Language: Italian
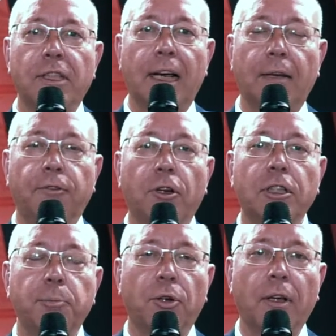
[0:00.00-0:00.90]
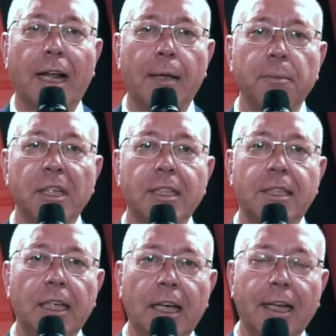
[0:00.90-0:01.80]
ha forti programmi
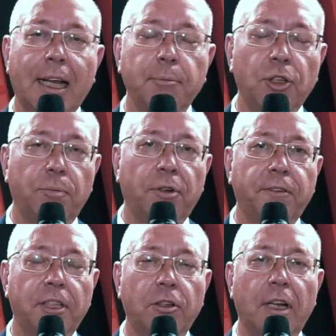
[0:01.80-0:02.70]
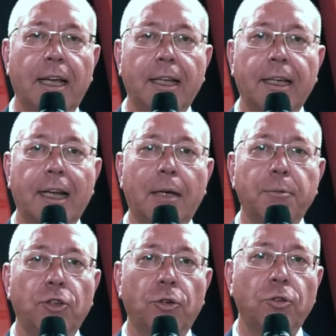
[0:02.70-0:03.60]
sia in ambito professionale che in
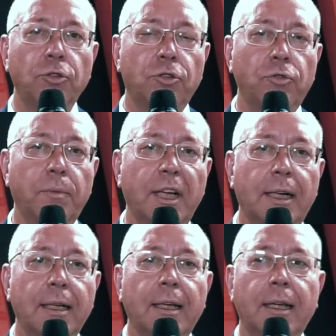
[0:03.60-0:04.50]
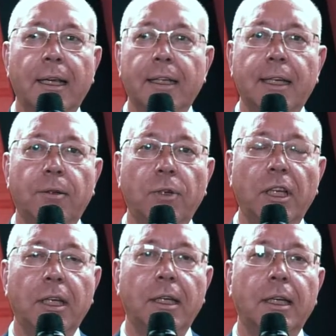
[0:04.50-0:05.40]
ambito consumer ed è
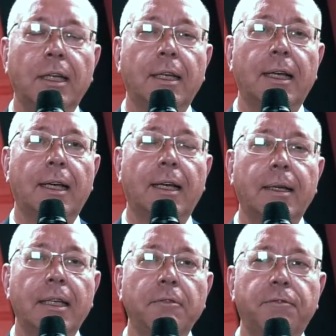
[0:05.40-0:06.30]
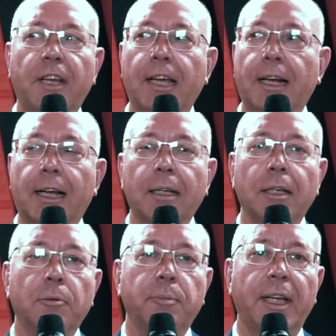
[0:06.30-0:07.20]
qui in, eh, in fiera
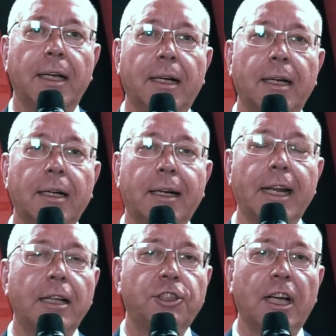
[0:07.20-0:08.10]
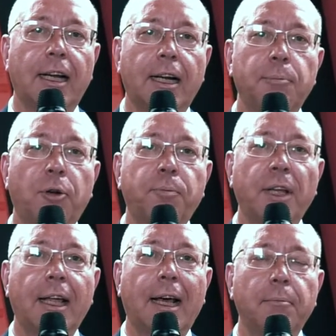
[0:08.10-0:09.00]
per eh, rilanciare le
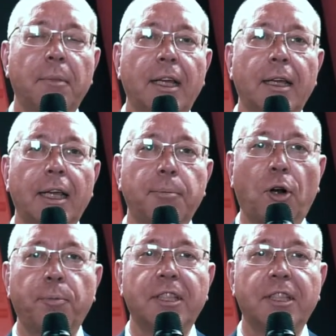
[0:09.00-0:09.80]
proprie gamme e i propri